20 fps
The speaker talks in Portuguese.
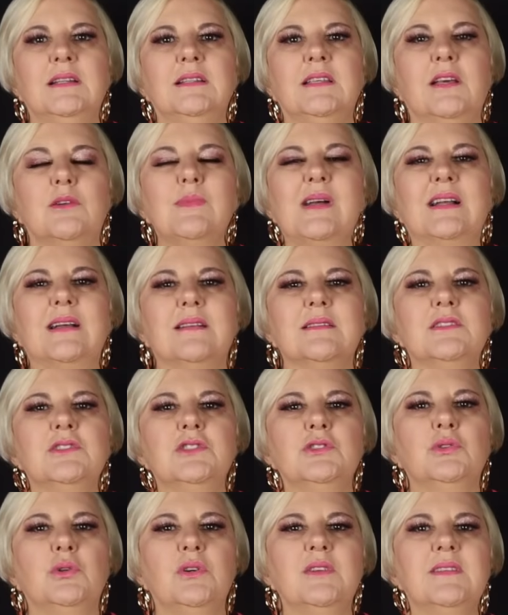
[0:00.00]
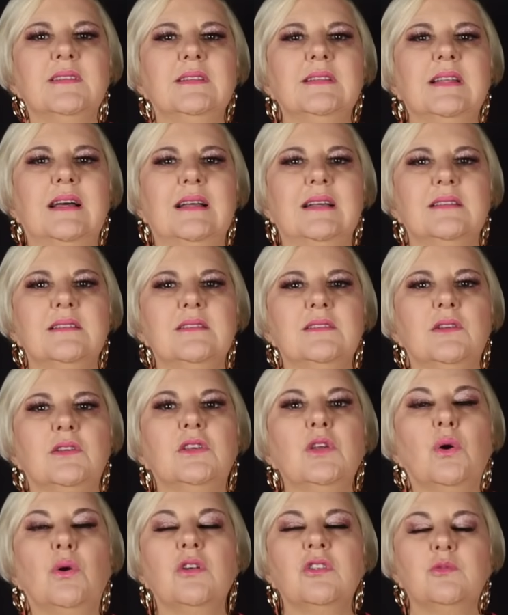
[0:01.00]
que era uma casa de dois andares,
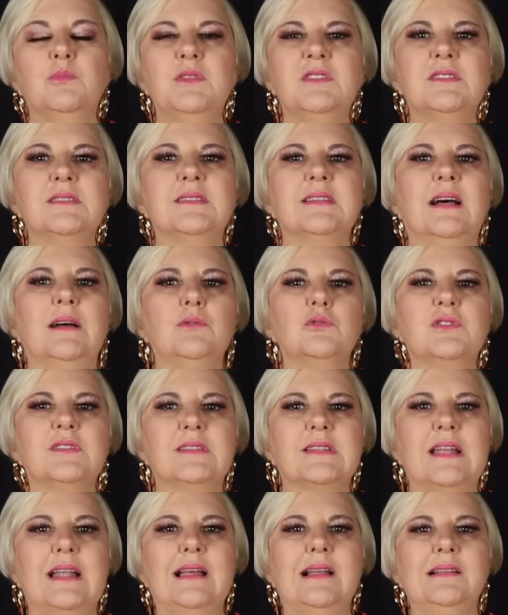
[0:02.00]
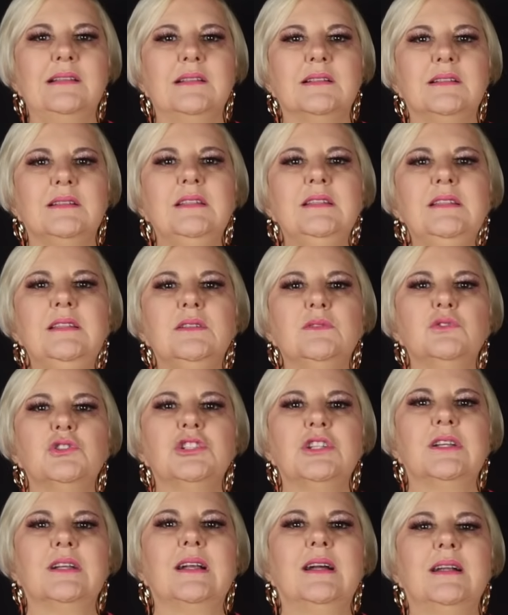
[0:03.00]
que hóspedes da Austrália iriam
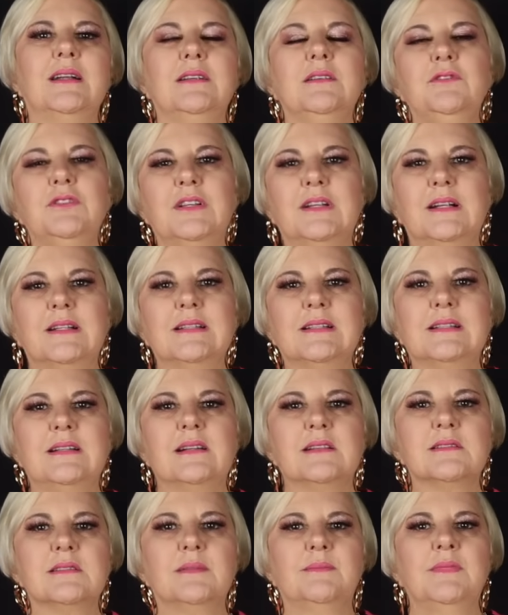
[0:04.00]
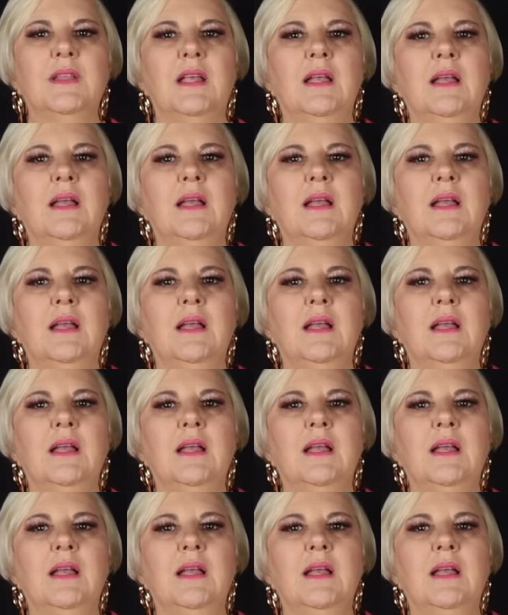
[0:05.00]
chegar e ficar na casa.